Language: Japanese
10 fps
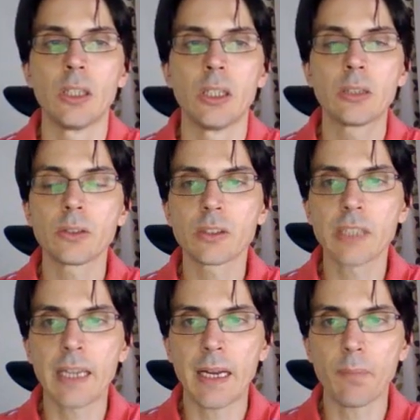1つ
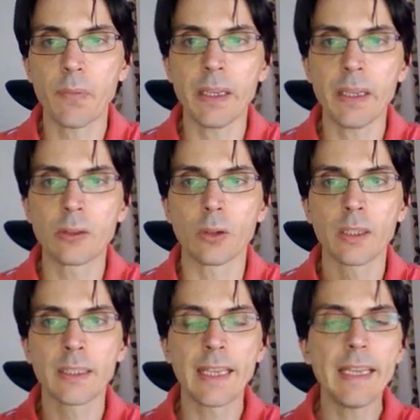が、えっ、ー、と、
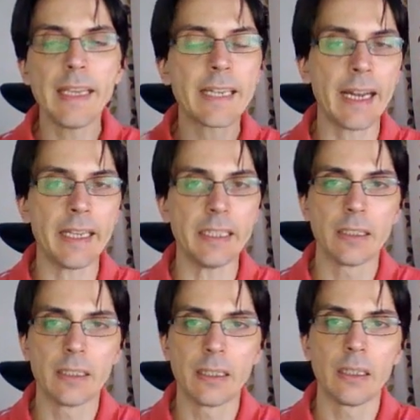k 回、
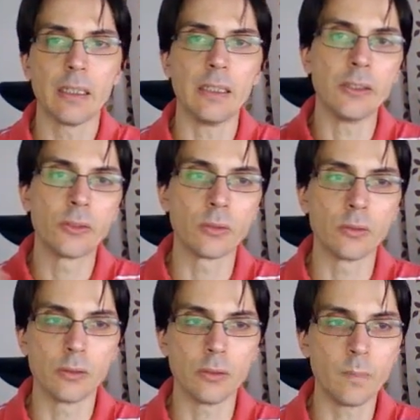えっ、ー、
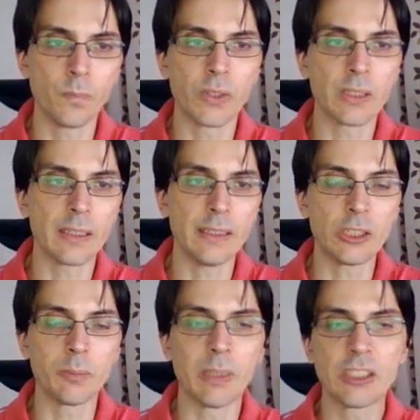と、一
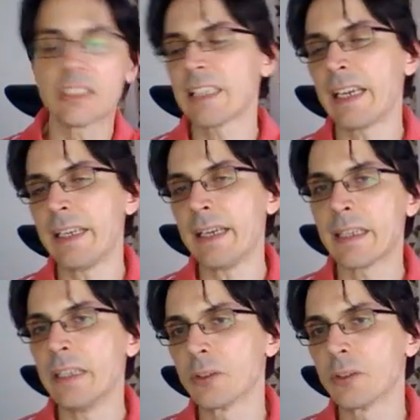番小さい値を